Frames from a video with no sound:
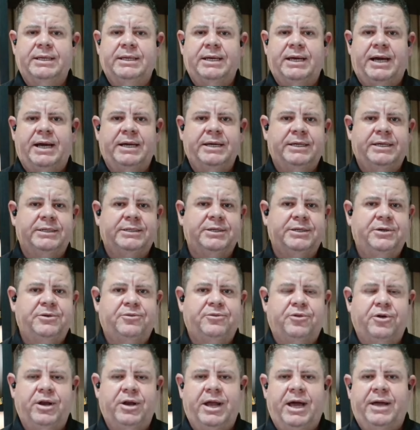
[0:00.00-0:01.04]
Aí a gente
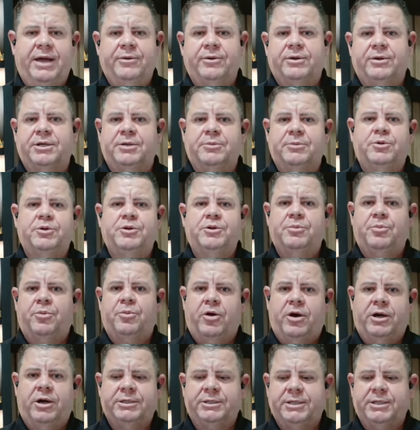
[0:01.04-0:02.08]
foi lá no campo de
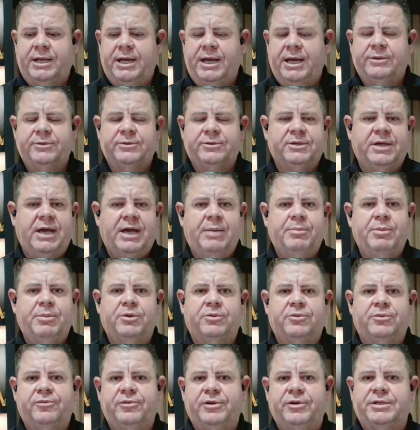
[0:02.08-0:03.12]
bocha, lá no sábado,
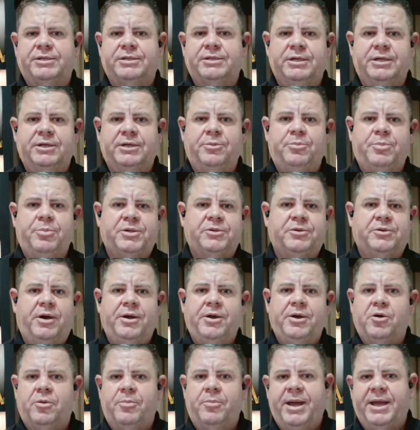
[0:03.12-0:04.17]
conversando. E o pessoal,
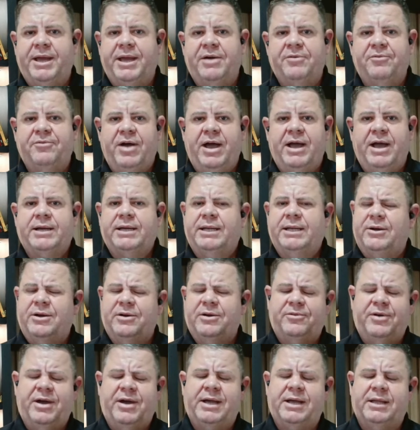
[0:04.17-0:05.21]
e como é que é a vaca? Não, a
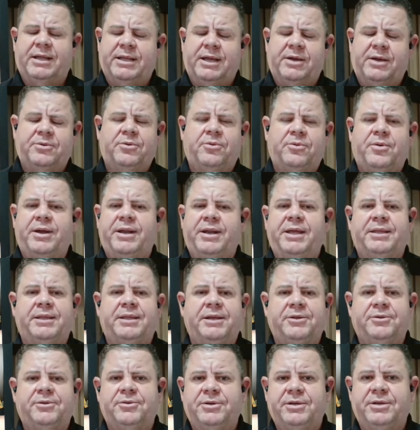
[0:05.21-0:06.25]
vaca está com 40
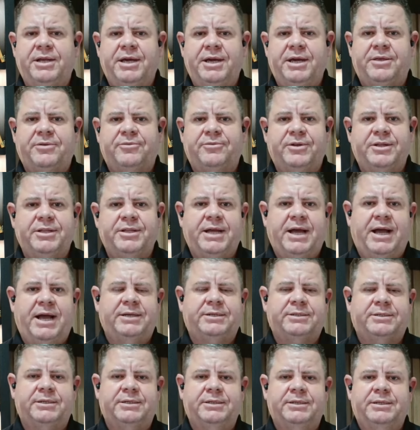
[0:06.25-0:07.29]
litros de leite,
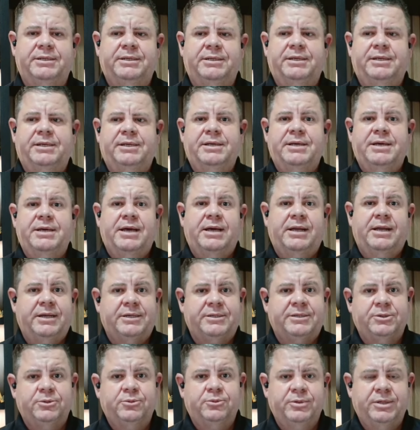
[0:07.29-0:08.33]
fantástico. Na
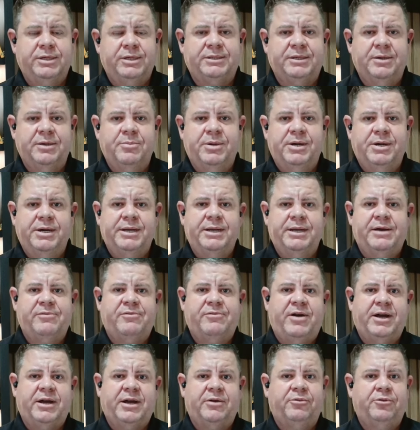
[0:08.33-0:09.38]
segunda semana, a
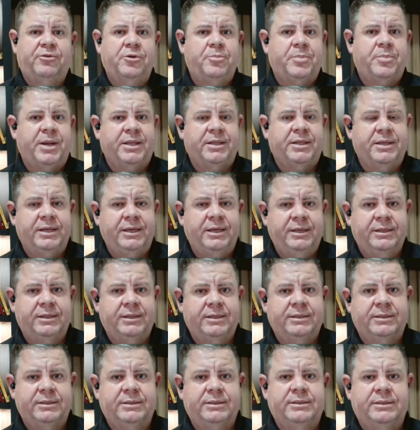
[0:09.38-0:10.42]
vaca foi para 30.